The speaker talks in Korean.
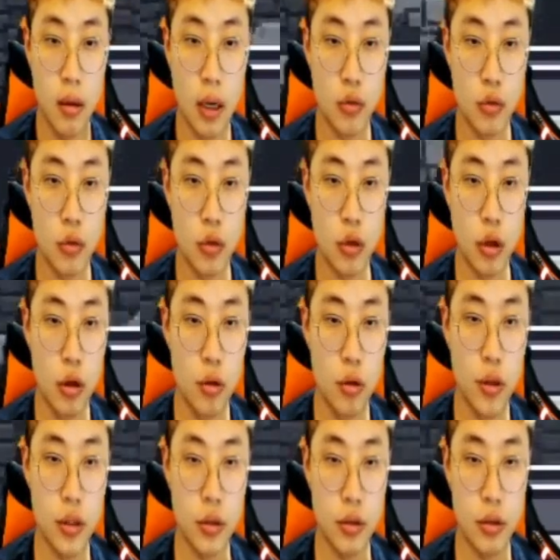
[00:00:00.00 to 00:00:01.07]
아 위쪽이
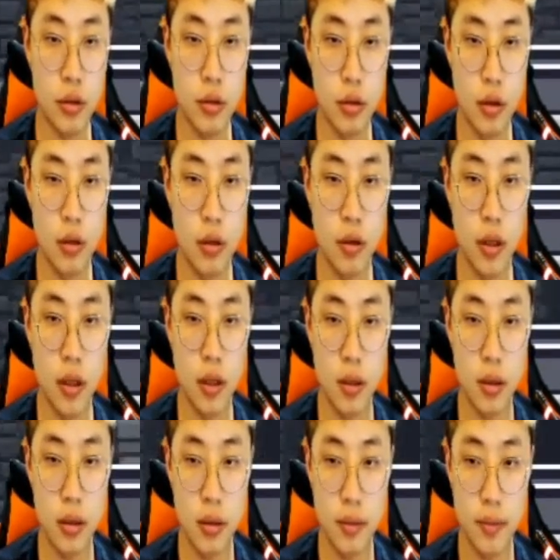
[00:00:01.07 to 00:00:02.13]
열렸나 저거? 열린 거야?
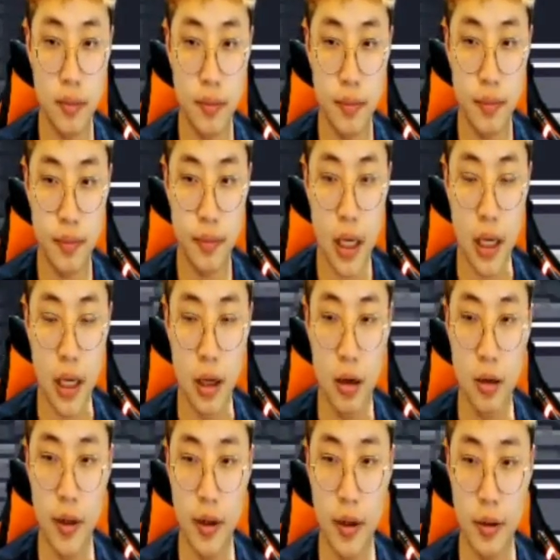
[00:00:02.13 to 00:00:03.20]
아
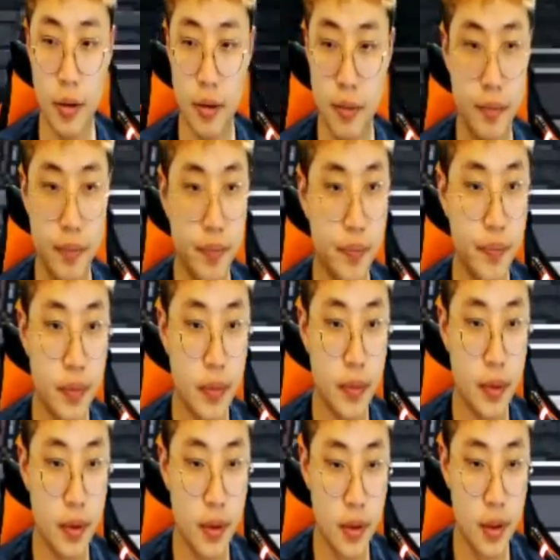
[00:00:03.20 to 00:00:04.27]
열렸네요
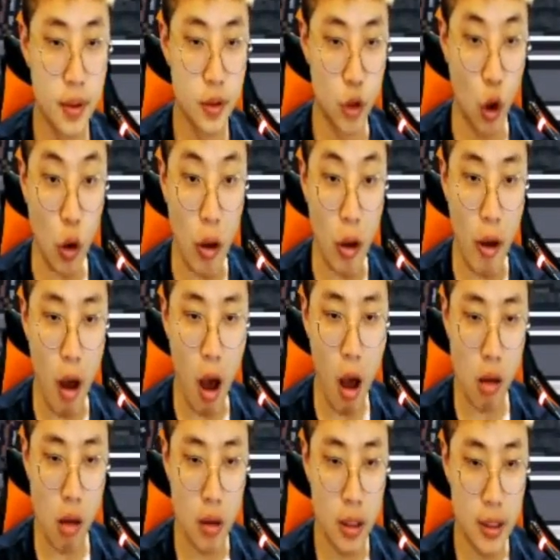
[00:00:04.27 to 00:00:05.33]

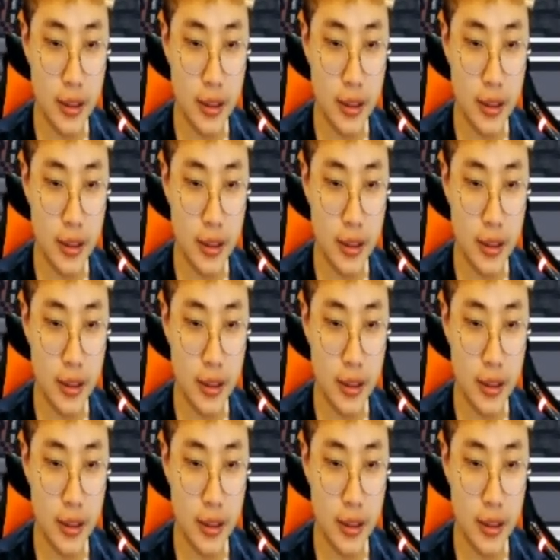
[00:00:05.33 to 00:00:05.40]
저거요!